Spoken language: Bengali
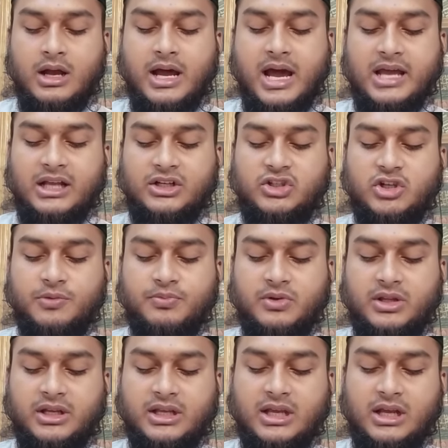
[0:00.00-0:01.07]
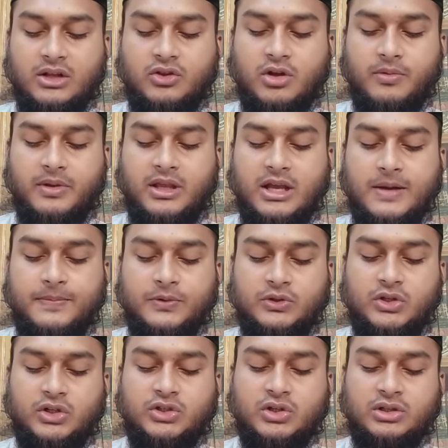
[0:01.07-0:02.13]
হায়েস স্বপ্ন দেখে তবে ইহা
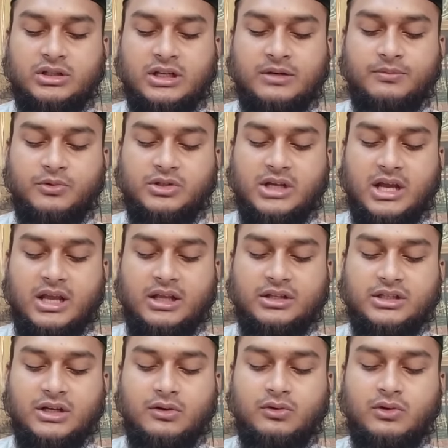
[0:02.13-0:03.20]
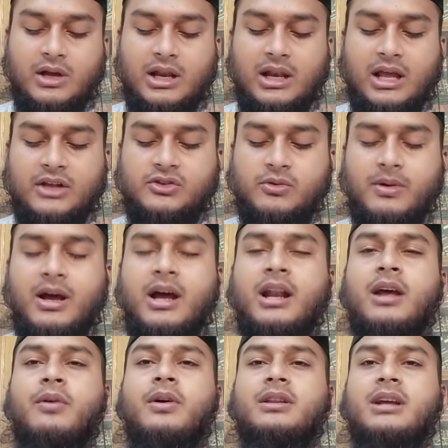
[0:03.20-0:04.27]
পুত্র সন্তান বুঝায় যেহেতু আল্লাহ সুহান
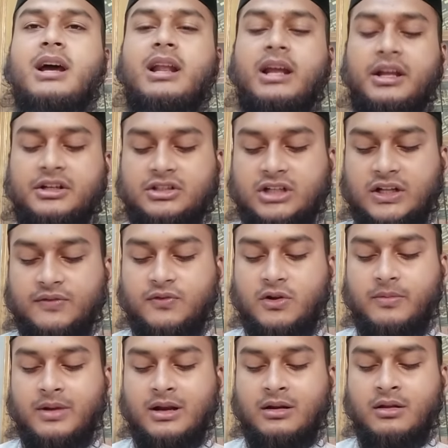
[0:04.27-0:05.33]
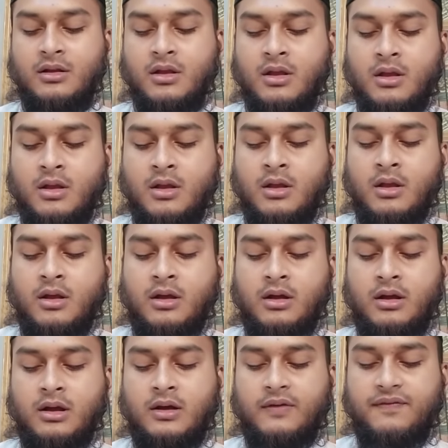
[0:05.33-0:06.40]
ইরশাদ ফরমান
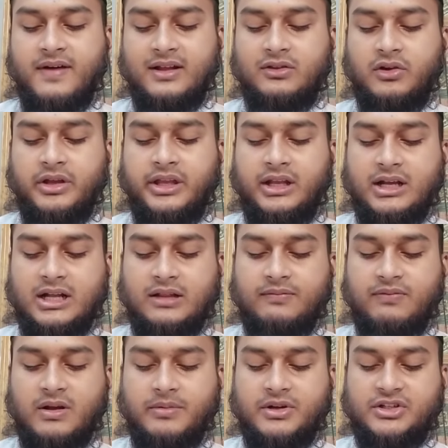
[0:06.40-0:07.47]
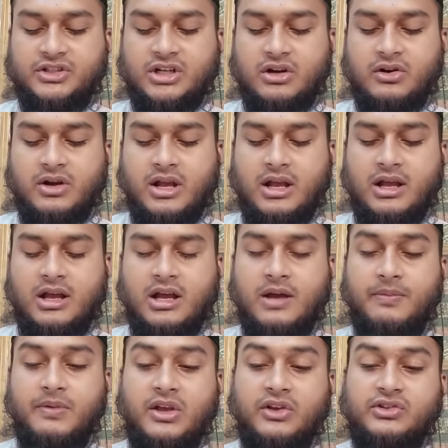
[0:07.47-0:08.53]
ফাদহিকাত ফাবাশশারনাহা
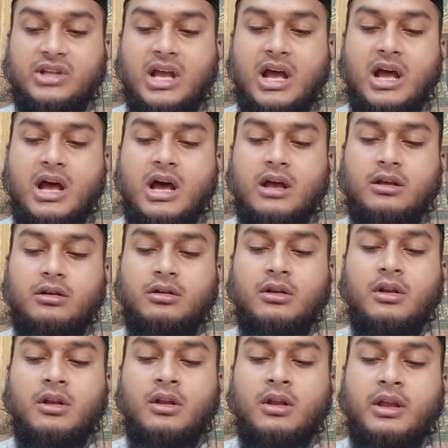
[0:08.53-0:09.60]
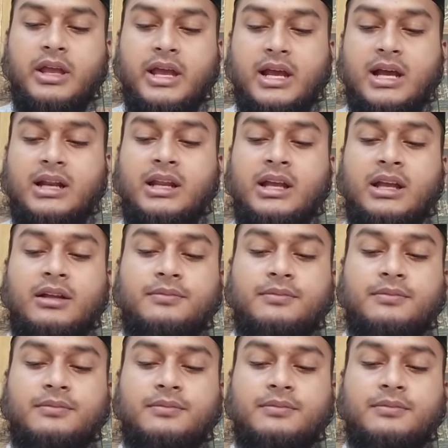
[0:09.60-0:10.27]
বিইসহাক এখানে